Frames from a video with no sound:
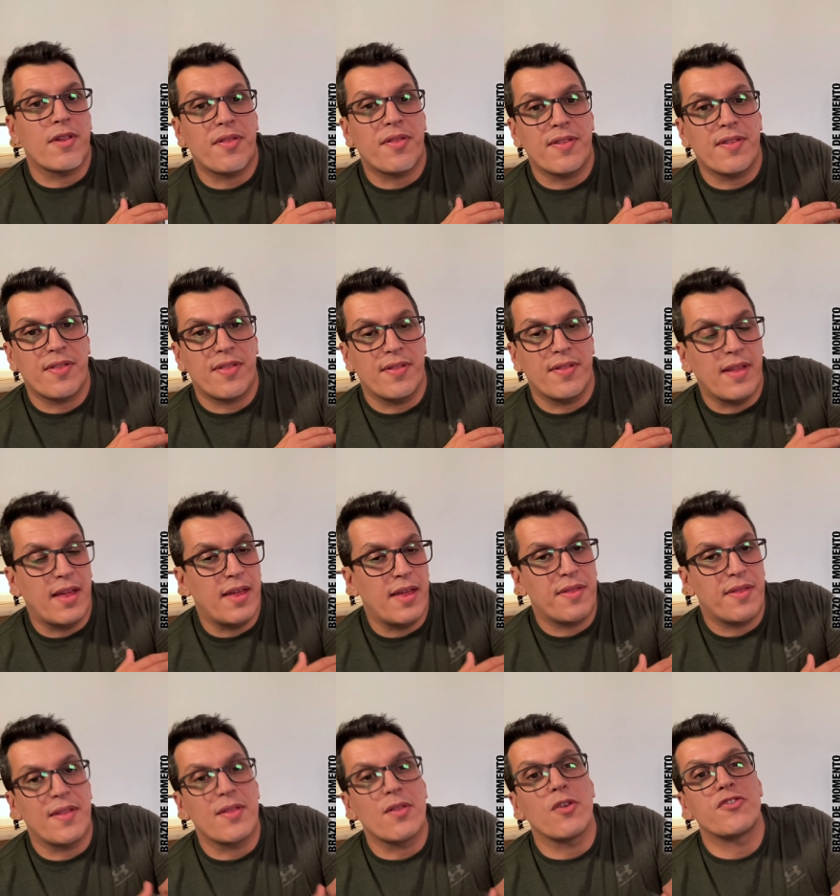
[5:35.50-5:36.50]
de,
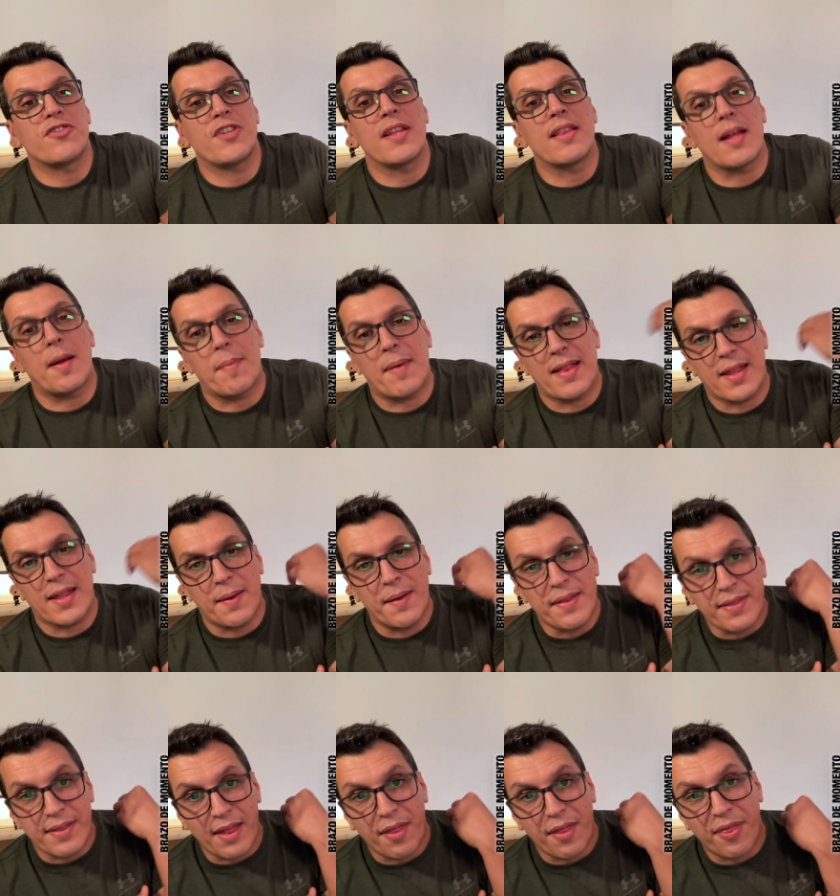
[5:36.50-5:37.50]
180 a
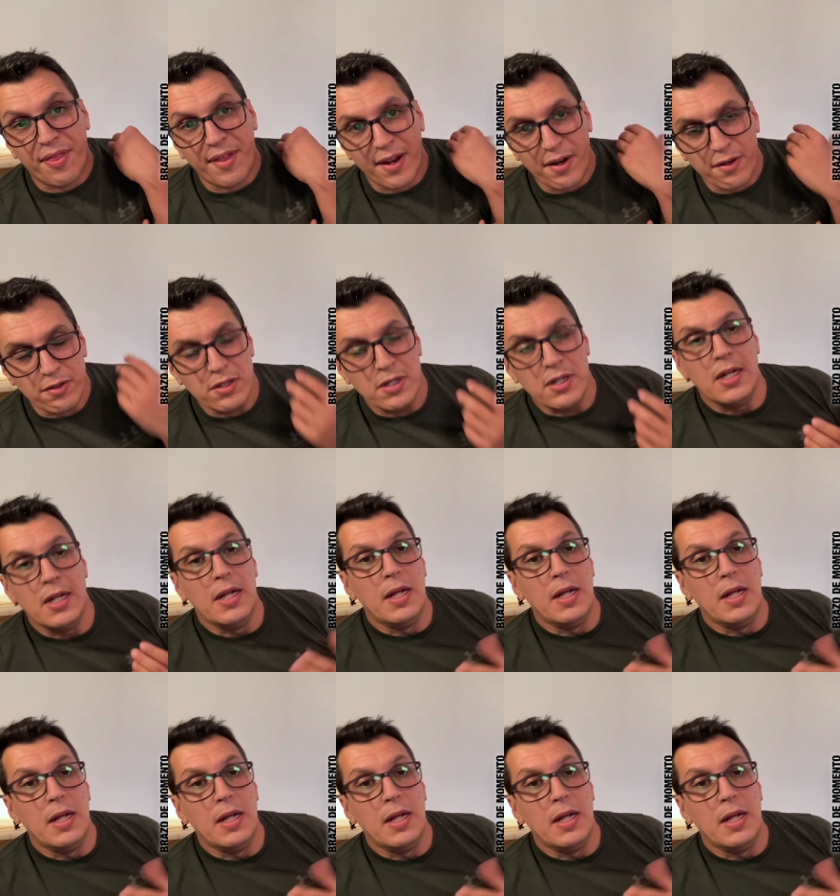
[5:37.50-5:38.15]
prácticamente cero,